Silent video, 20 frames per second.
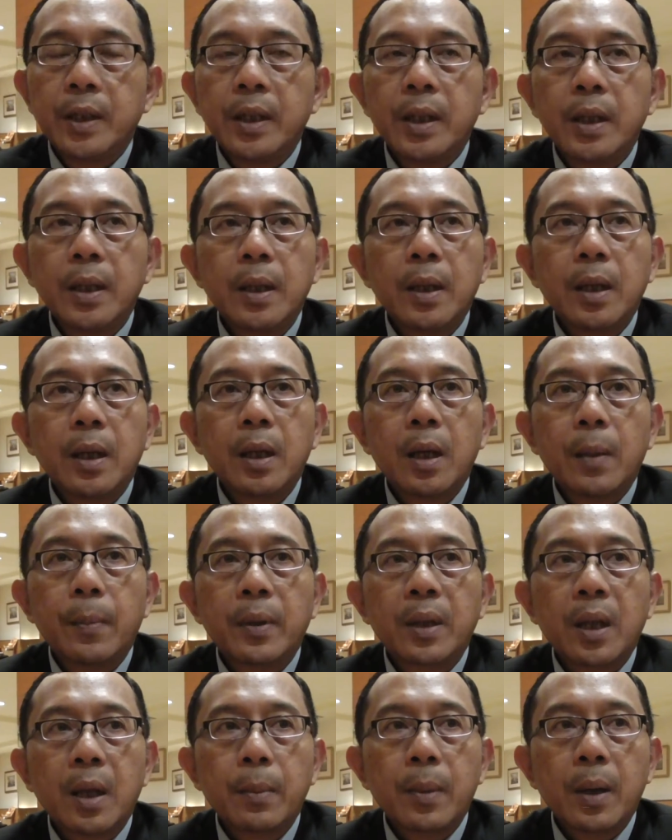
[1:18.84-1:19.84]
Jadi yang
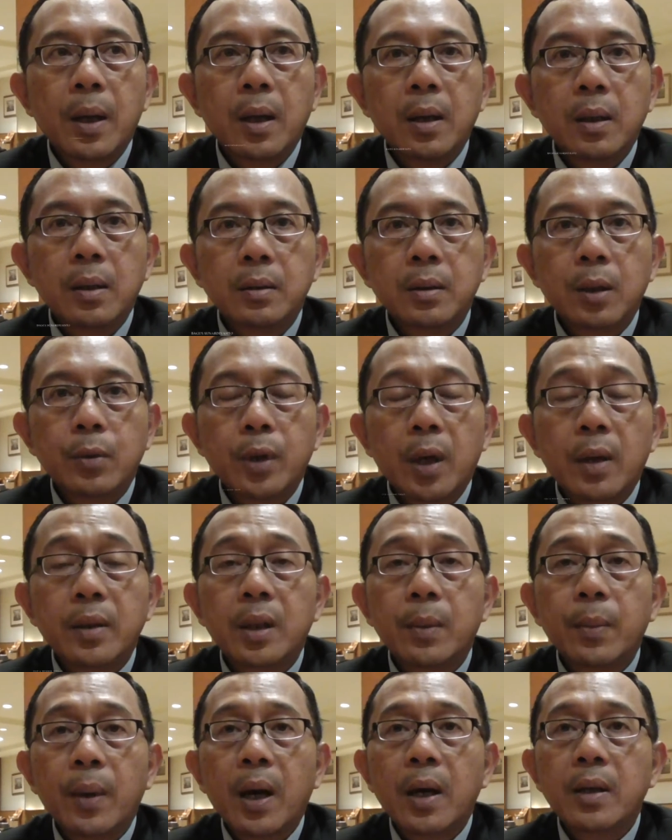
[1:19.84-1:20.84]
pertama saya ucapkan terima